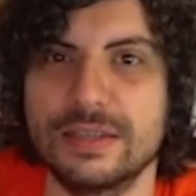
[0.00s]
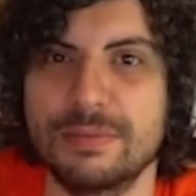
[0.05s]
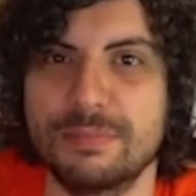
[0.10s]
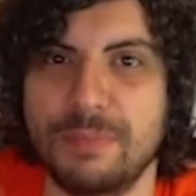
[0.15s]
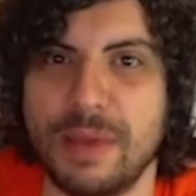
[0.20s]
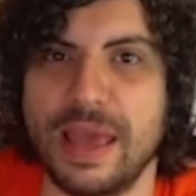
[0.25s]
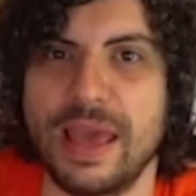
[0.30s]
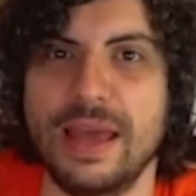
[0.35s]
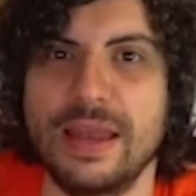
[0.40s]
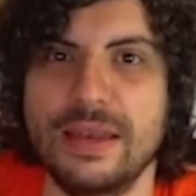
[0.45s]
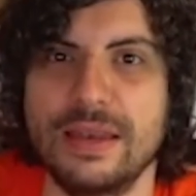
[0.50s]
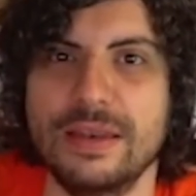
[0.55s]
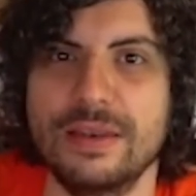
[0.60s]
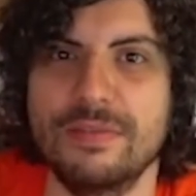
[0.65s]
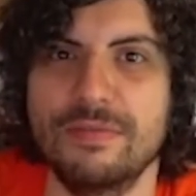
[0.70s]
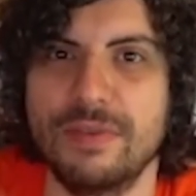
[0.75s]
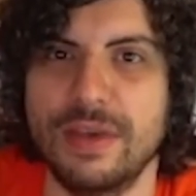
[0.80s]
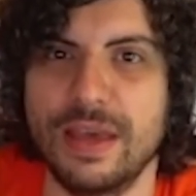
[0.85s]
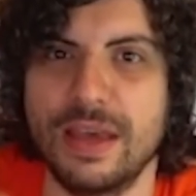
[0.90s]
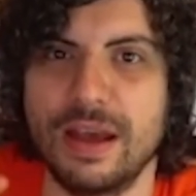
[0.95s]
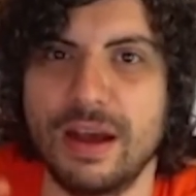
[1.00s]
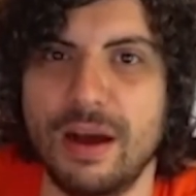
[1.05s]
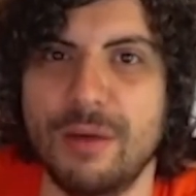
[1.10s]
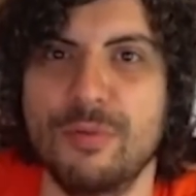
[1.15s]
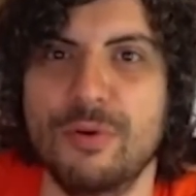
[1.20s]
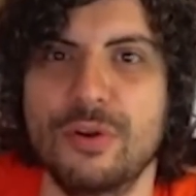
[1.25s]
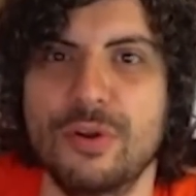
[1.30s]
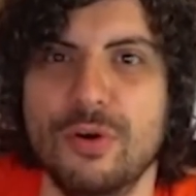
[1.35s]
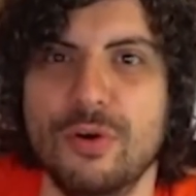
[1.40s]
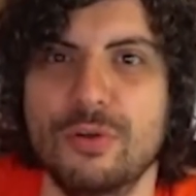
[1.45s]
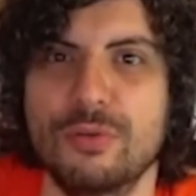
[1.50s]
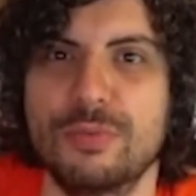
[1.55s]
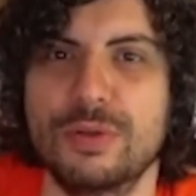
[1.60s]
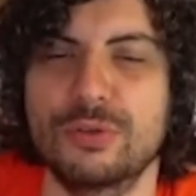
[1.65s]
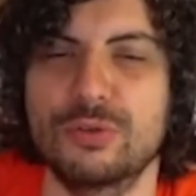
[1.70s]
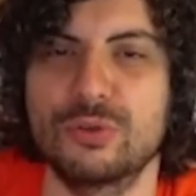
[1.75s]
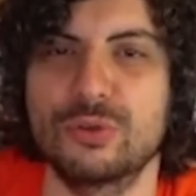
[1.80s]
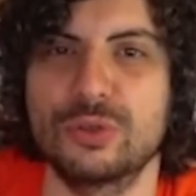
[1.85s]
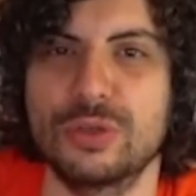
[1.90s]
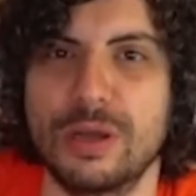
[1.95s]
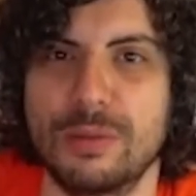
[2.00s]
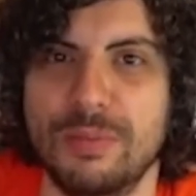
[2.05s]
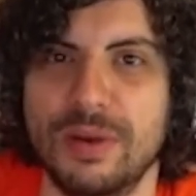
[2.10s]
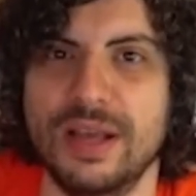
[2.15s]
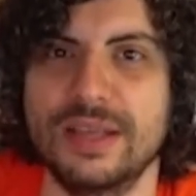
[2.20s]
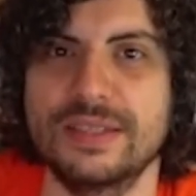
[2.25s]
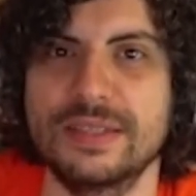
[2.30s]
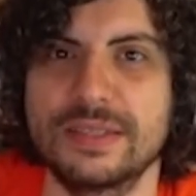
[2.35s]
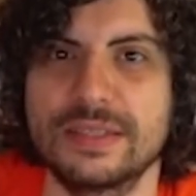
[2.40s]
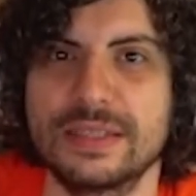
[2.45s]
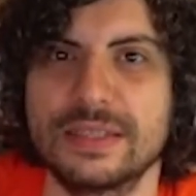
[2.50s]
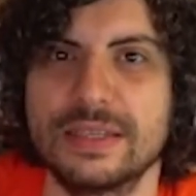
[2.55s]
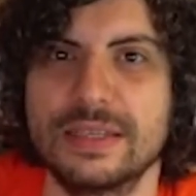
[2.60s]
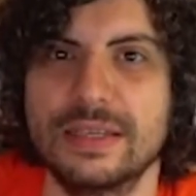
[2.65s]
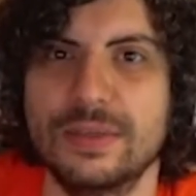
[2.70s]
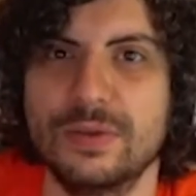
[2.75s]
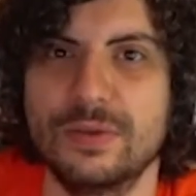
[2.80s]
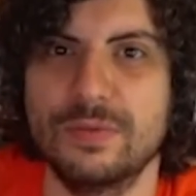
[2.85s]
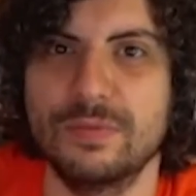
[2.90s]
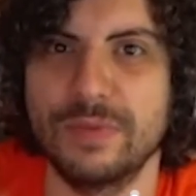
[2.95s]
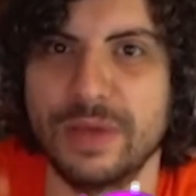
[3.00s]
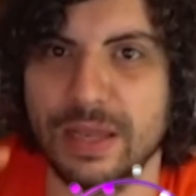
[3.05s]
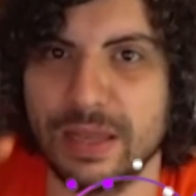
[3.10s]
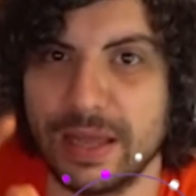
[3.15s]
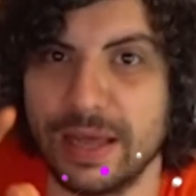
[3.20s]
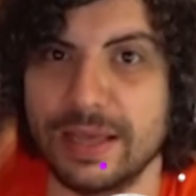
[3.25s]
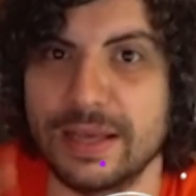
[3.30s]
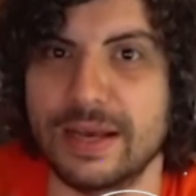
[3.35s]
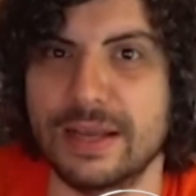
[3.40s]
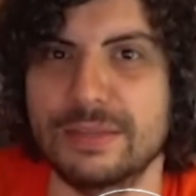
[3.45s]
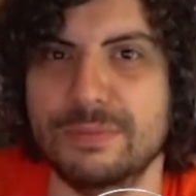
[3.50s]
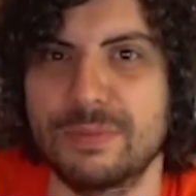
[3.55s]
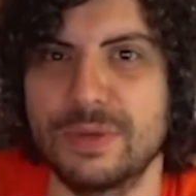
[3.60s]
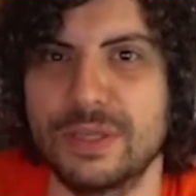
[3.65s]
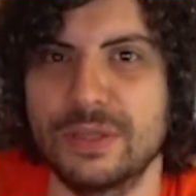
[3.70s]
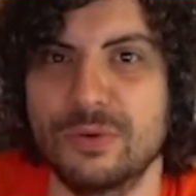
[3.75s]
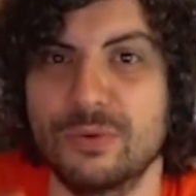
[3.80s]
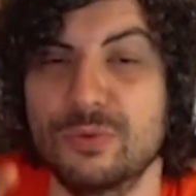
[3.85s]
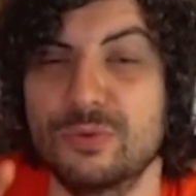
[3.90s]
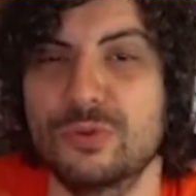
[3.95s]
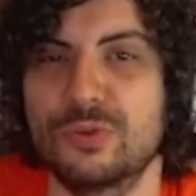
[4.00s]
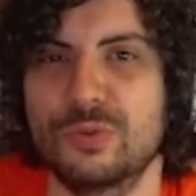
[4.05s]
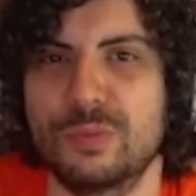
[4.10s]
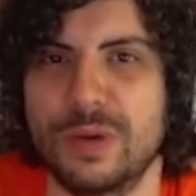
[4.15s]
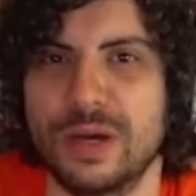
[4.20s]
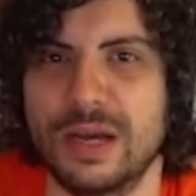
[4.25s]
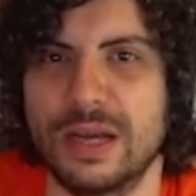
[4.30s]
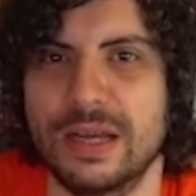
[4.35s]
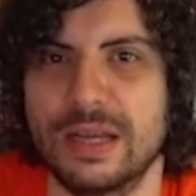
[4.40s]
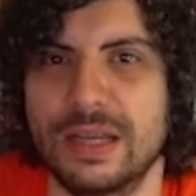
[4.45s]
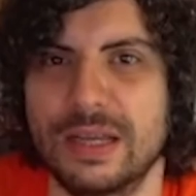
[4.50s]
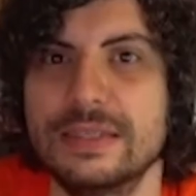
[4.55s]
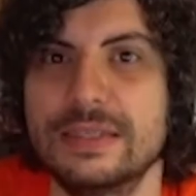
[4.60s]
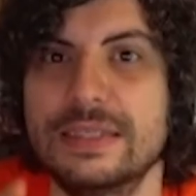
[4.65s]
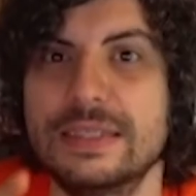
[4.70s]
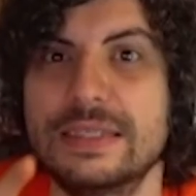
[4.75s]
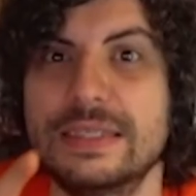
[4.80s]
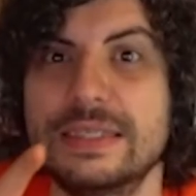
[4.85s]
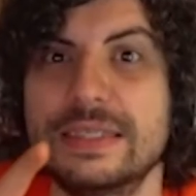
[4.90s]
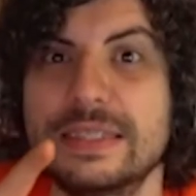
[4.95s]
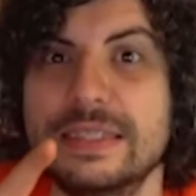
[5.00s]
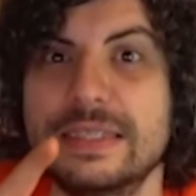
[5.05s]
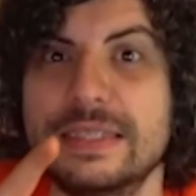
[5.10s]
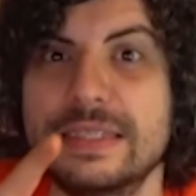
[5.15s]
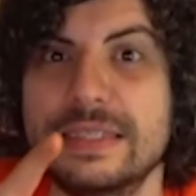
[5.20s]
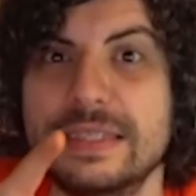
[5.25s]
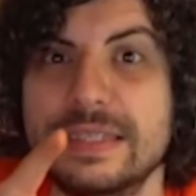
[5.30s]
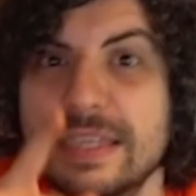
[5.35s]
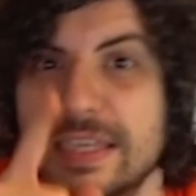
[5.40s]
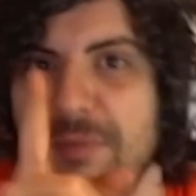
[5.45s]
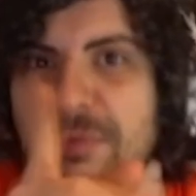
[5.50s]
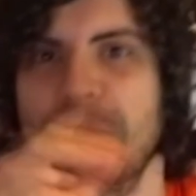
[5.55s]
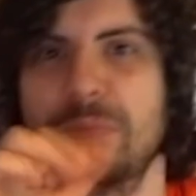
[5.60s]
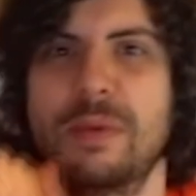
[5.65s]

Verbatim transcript: beğen ve abone olma tuşuna bas. Ve like atmayı da unutma. Oyuna bak.